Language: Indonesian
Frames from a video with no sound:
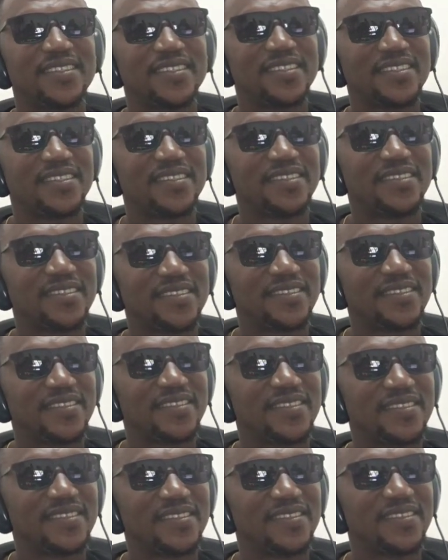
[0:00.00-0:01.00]
Kan kamu pingin
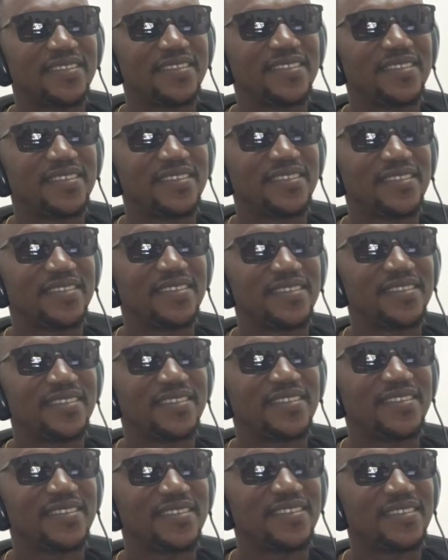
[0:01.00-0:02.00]
apa? Habis dari
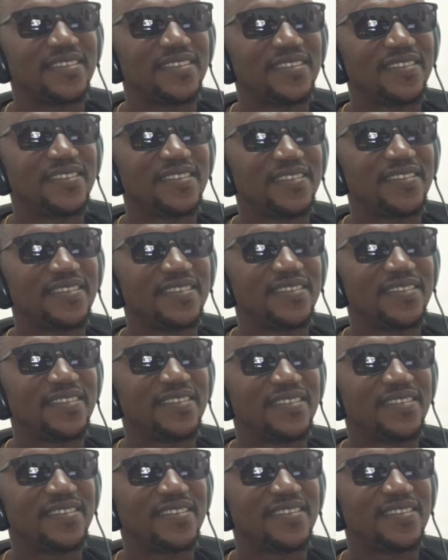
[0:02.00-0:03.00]
Persiba
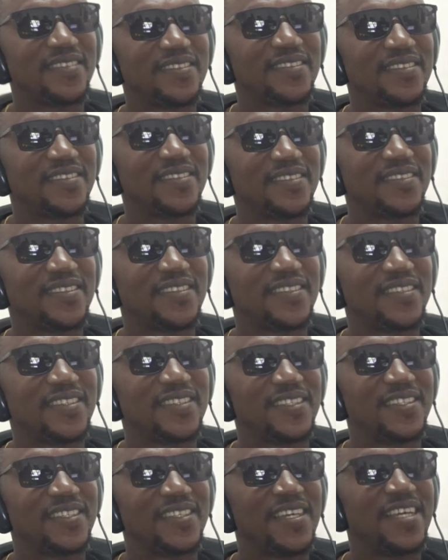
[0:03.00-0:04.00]
Surabaya langsung ke
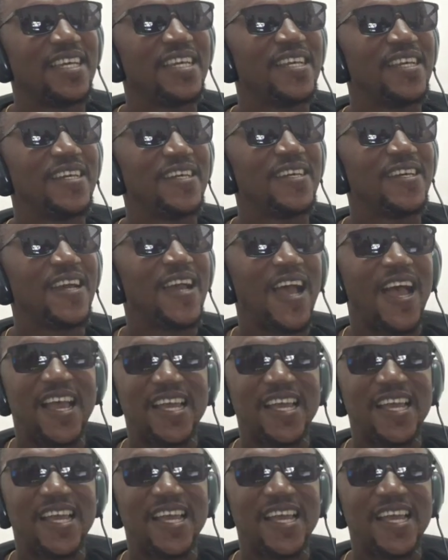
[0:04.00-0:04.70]
eh, Real Madrid?